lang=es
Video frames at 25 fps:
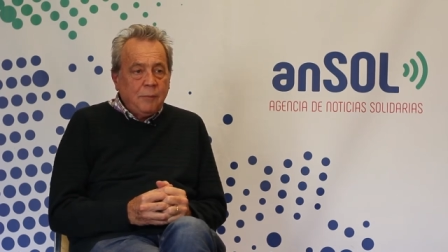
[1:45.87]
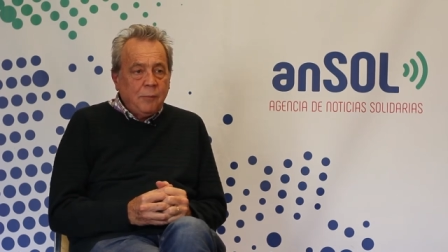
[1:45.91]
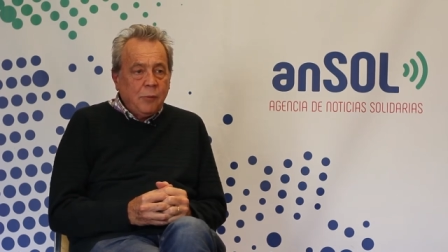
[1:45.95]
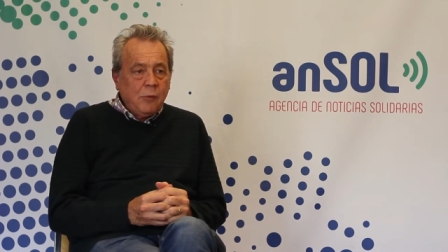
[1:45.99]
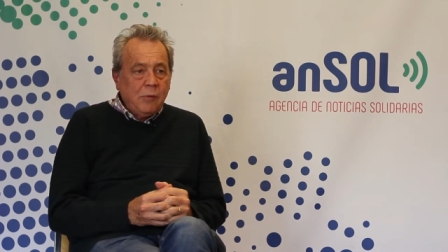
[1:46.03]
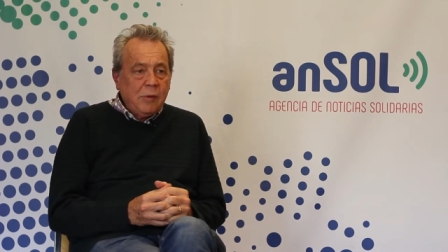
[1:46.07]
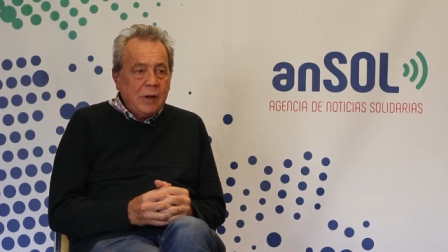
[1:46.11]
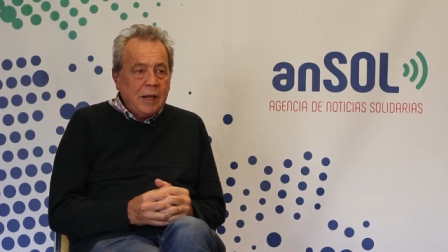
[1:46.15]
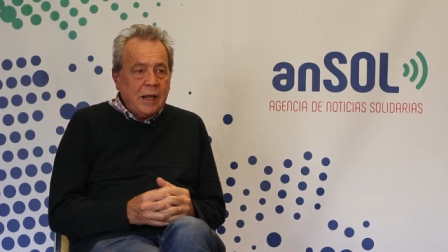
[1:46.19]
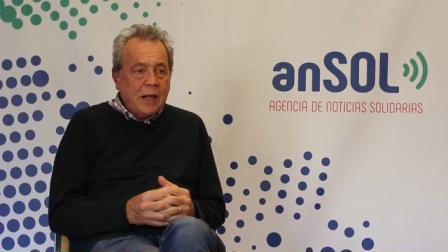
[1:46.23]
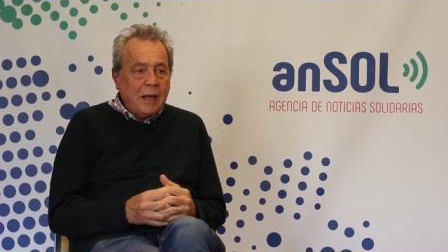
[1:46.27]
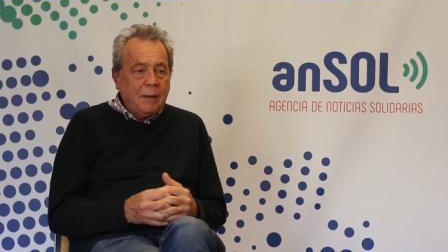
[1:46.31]

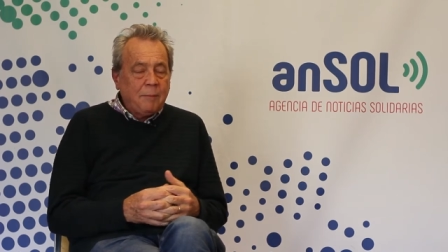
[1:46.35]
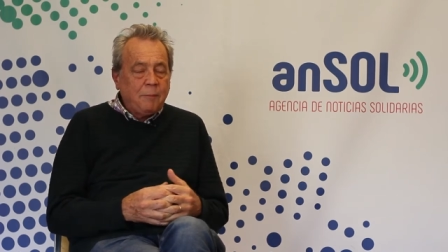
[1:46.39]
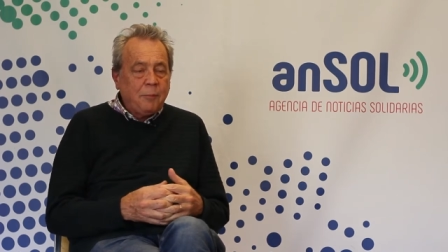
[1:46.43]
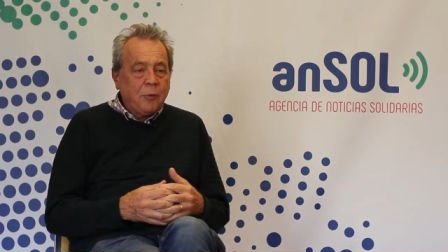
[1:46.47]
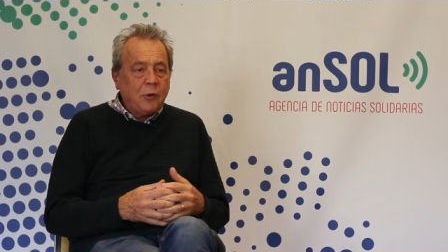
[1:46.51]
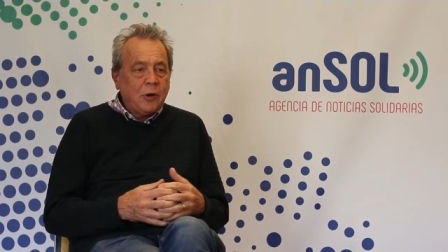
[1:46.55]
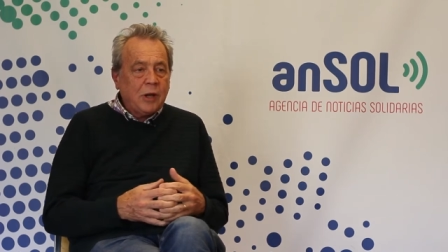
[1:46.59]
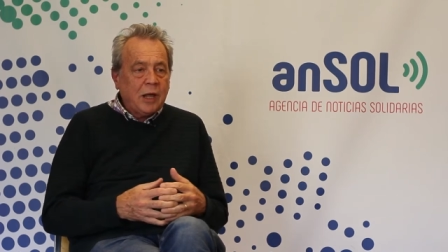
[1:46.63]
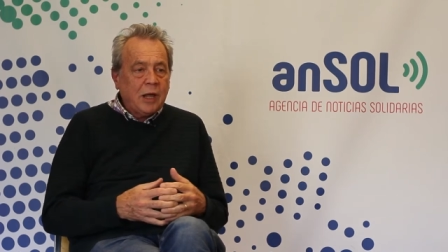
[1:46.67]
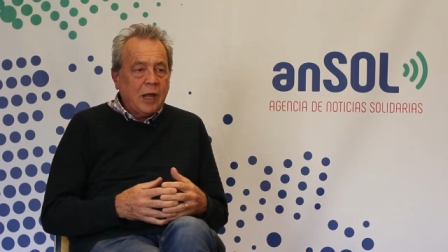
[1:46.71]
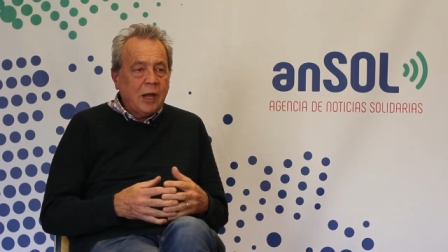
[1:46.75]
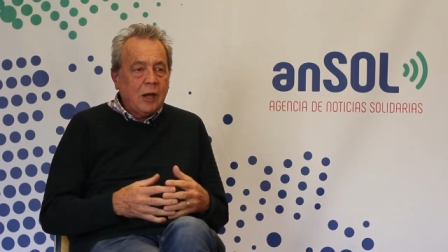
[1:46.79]
públicas?
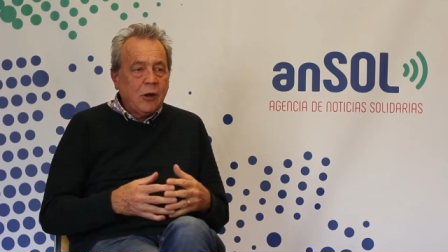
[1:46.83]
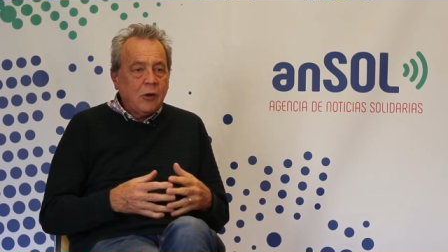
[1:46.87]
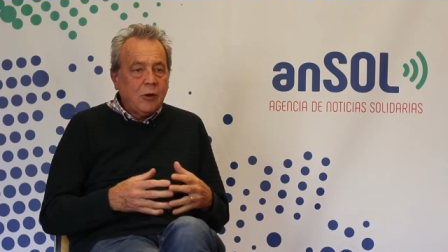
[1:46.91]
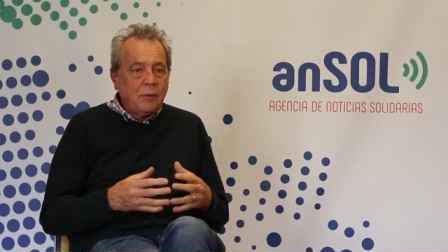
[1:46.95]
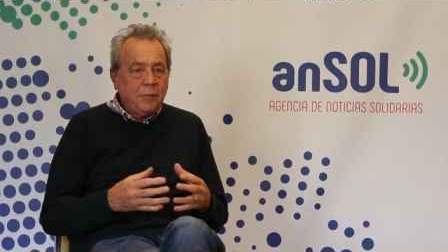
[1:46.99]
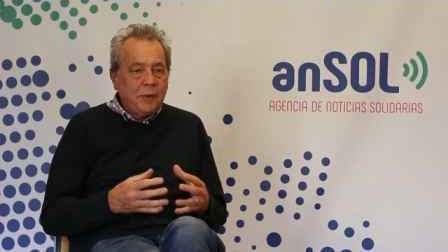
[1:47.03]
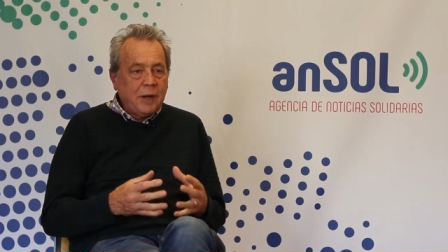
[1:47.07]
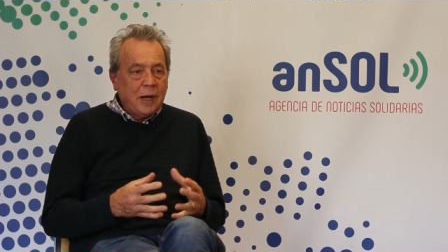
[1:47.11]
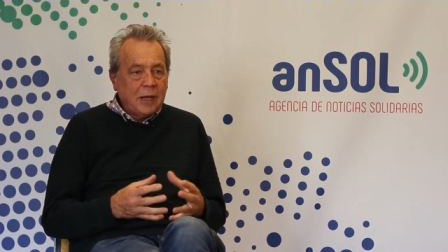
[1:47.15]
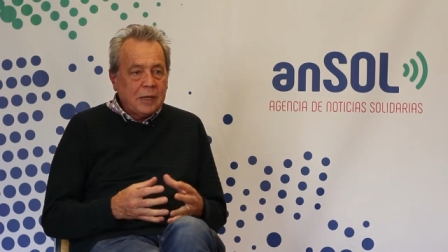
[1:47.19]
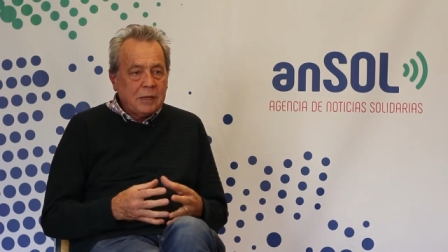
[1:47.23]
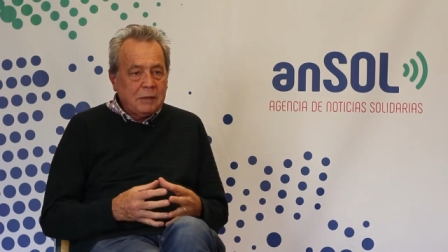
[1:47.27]
Porque el
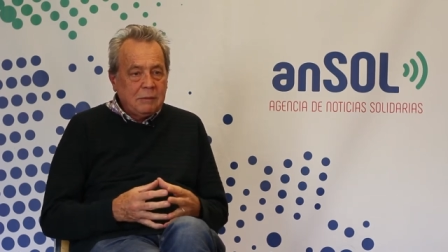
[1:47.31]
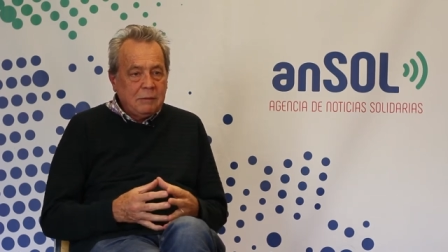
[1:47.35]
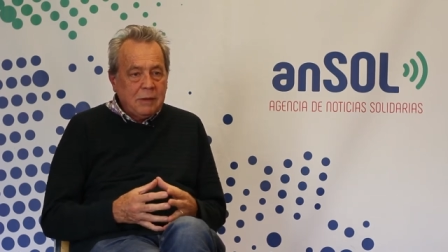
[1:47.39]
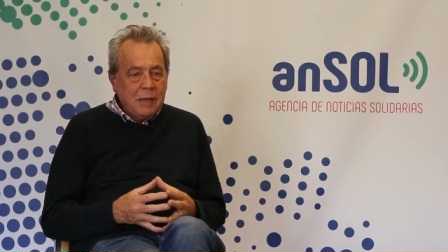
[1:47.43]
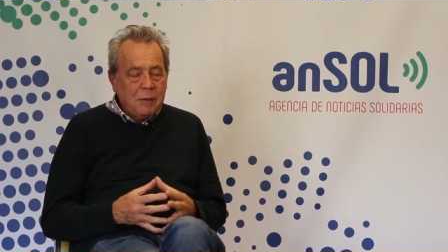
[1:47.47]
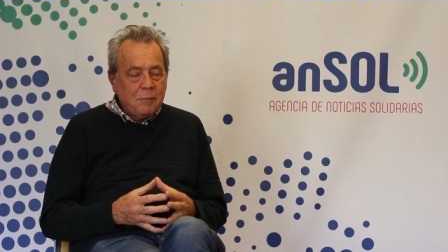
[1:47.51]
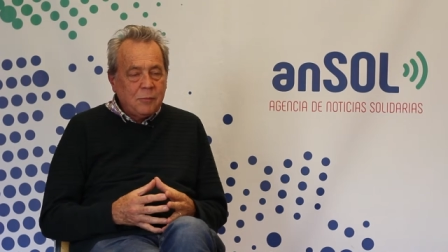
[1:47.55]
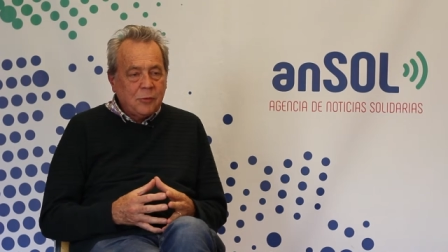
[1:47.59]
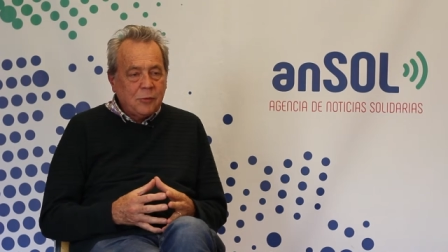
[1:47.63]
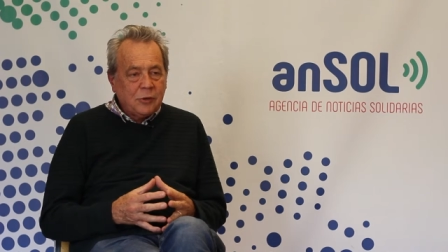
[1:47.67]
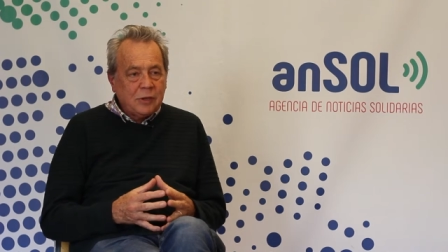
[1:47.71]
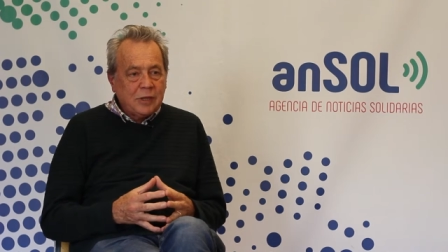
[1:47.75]

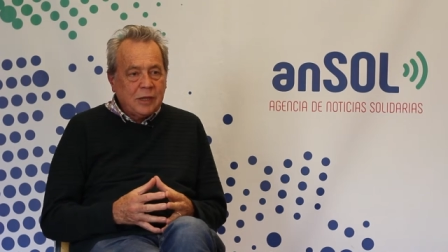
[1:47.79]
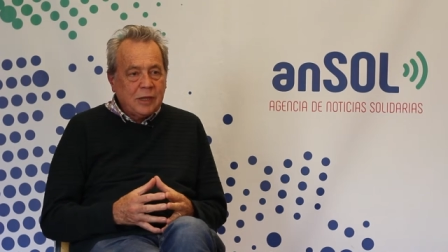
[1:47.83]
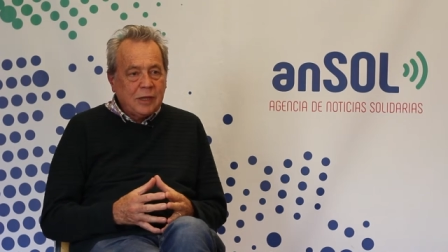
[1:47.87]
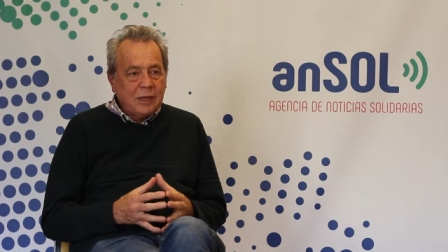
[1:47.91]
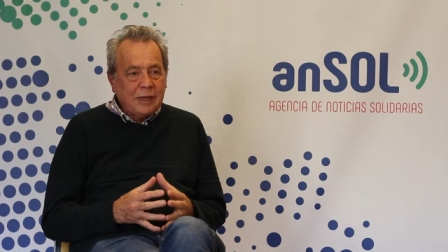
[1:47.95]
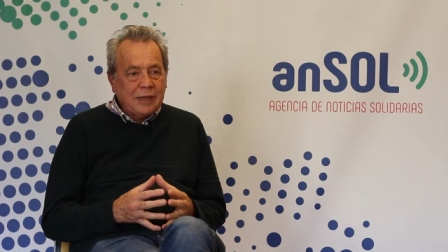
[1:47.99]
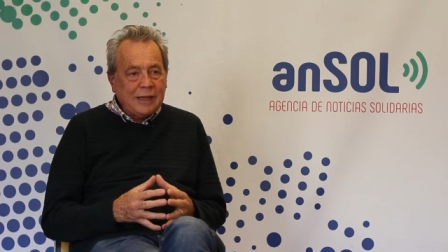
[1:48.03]
cooperativismo